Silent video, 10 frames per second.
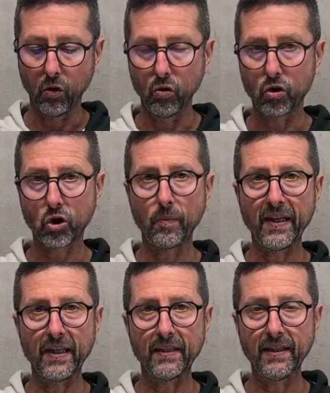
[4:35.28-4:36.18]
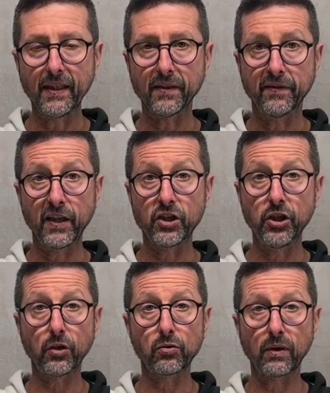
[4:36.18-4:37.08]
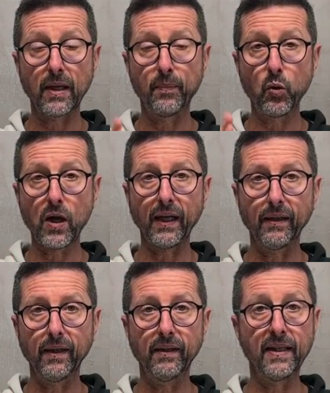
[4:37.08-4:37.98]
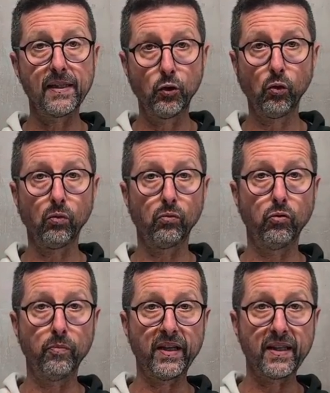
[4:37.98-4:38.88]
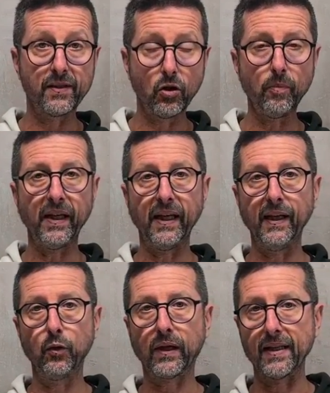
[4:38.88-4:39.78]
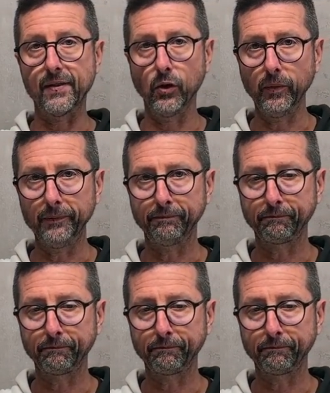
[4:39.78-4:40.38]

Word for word: Le champ magnétique va agir sur la polarité des ions de magnésium et de calcium.